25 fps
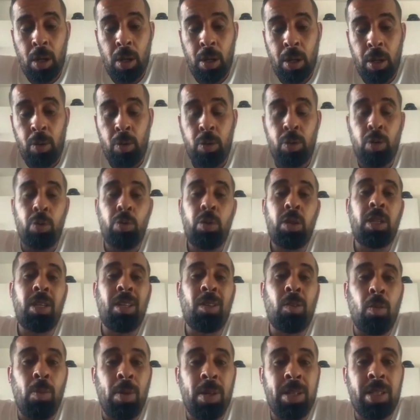Et aujourd'hui,
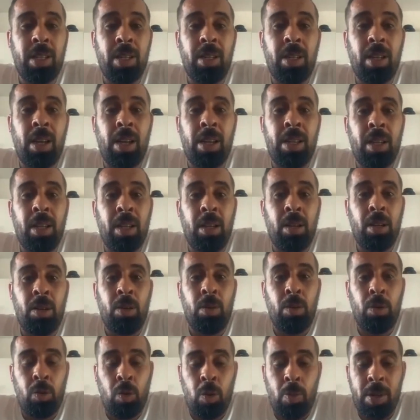commence à,
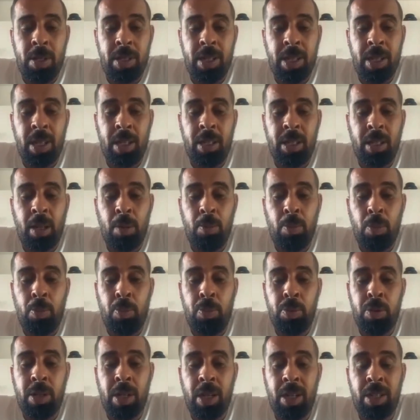on commence à y rentrer un peu
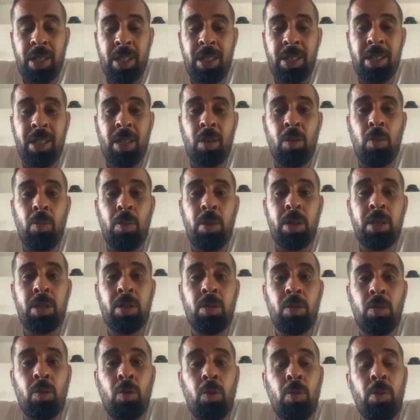plus d'argent, ça
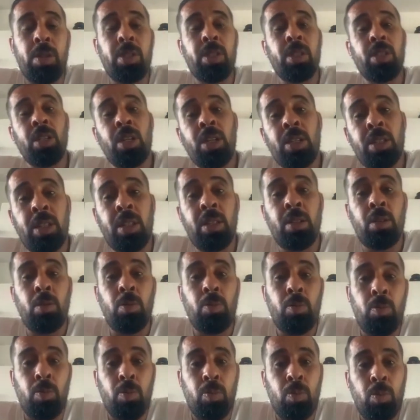commence, on commence déjà à entendre
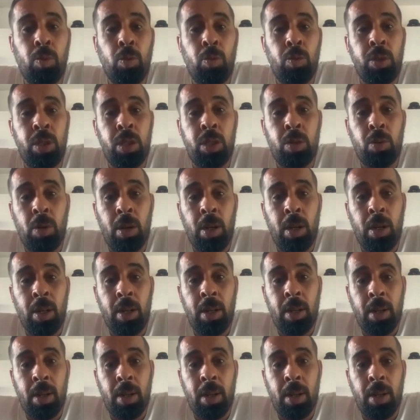beaucoup d'histoires.